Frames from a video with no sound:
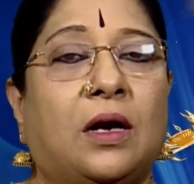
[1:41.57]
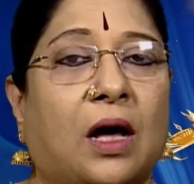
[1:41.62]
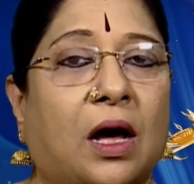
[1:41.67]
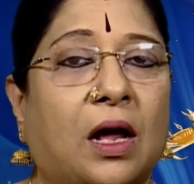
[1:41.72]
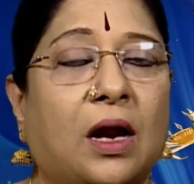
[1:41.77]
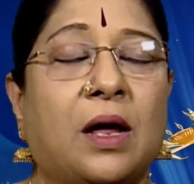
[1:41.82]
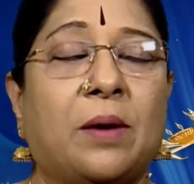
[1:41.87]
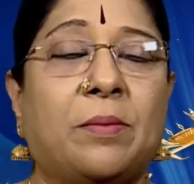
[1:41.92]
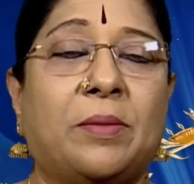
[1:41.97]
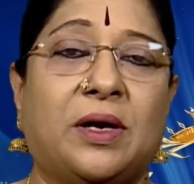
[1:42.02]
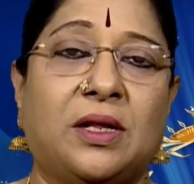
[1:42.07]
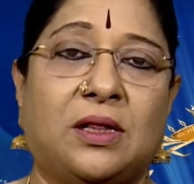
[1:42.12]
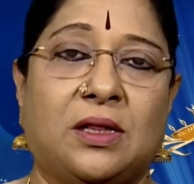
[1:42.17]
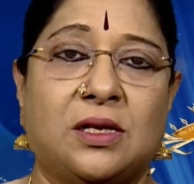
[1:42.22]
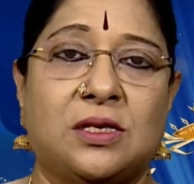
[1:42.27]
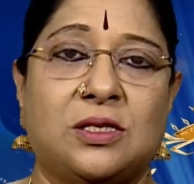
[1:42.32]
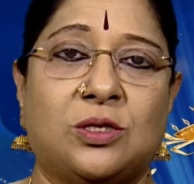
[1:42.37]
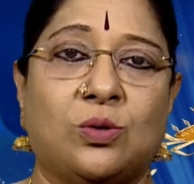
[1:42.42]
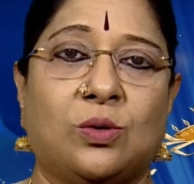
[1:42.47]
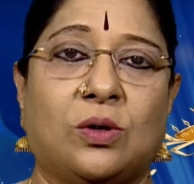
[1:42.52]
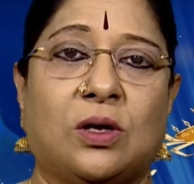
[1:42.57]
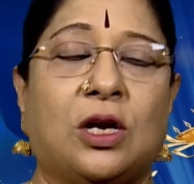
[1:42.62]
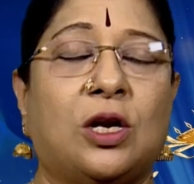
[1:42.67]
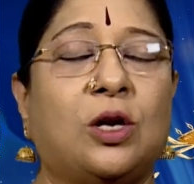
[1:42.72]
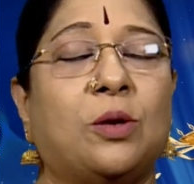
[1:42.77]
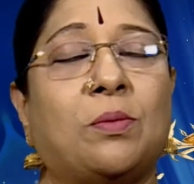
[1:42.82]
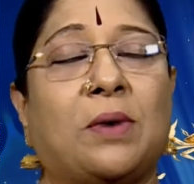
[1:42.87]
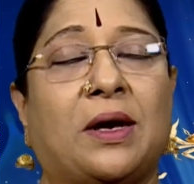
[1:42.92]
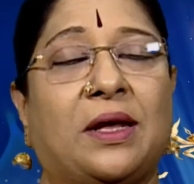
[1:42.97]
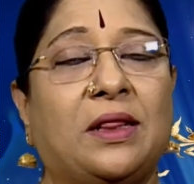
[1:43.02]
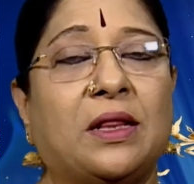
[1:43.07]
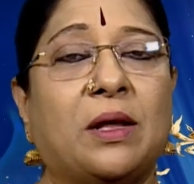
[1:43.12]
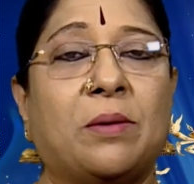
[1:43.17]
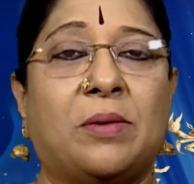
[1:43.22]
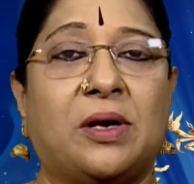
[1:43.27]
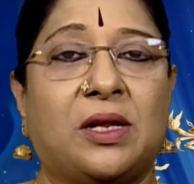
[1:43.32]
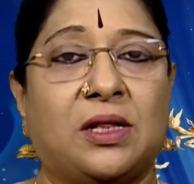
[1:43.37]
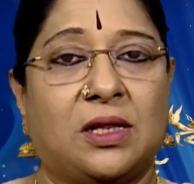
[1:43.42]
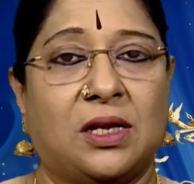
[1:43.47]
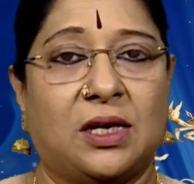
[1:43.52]
நாலாம் இடத்தில் சுக்கரனும்
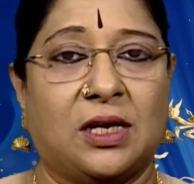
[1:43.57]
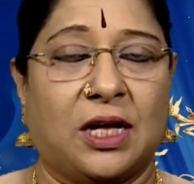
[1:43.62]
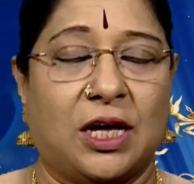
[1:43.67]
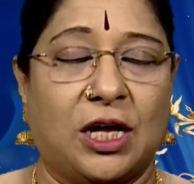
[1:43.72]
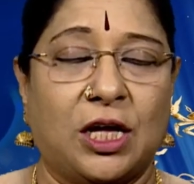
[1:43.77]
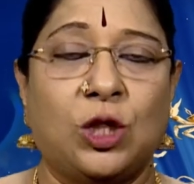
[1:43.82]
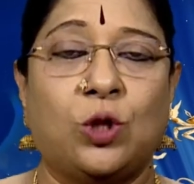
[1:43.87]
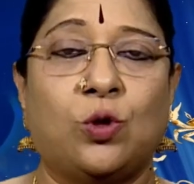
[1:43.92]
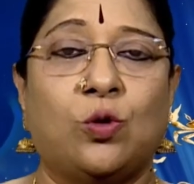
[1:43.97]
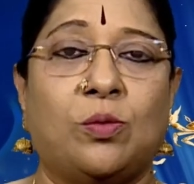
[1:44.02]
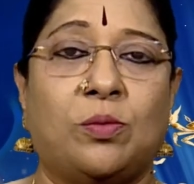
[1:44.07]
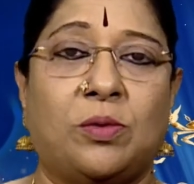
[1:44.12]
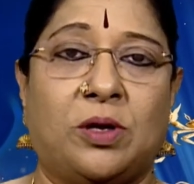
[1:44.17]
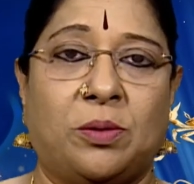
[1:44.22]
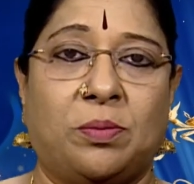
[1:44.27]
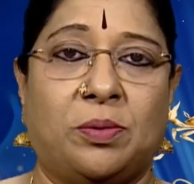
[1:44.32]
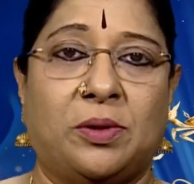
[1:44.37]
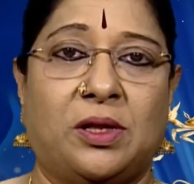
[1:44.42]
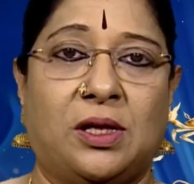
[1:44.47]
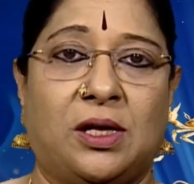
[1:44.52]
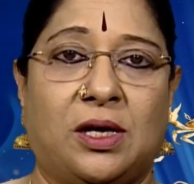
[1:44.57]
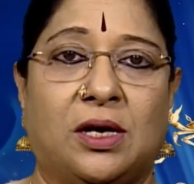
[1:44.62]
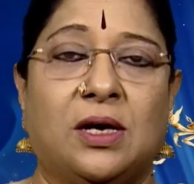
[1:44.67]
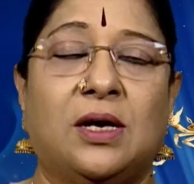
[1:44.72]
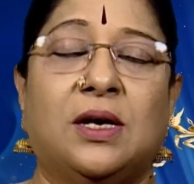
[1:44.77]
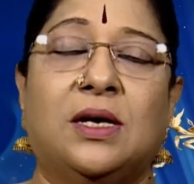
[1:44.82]
ஐந்தாம் இடத்தில் கேத்துவும் இருப்பது